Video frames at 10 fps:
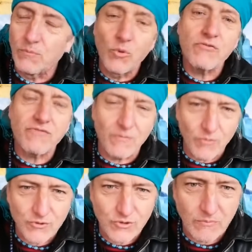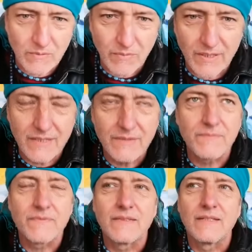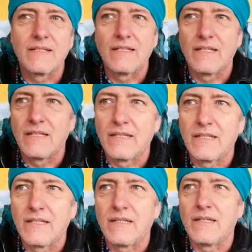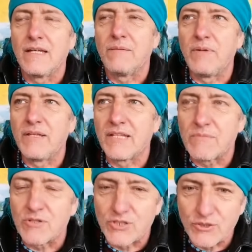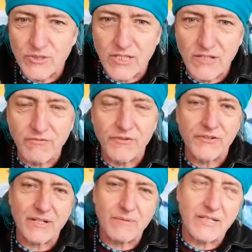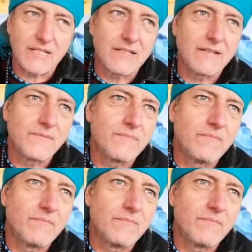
muy famoso en mi país, es Peter Machunsky von Revenick,